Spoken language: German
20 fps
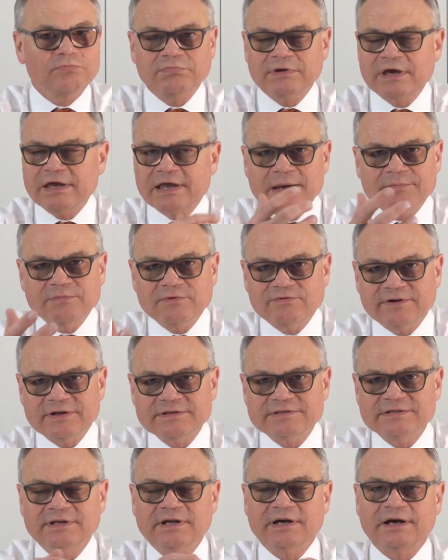
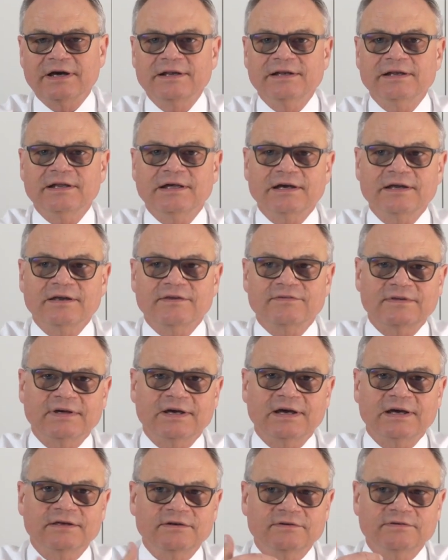gegebenenfalls in der Anlage
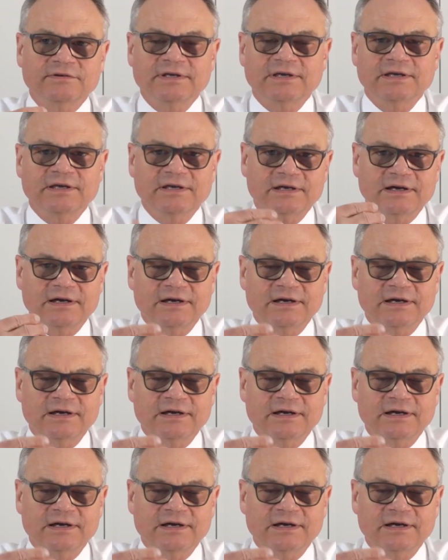sage, okay,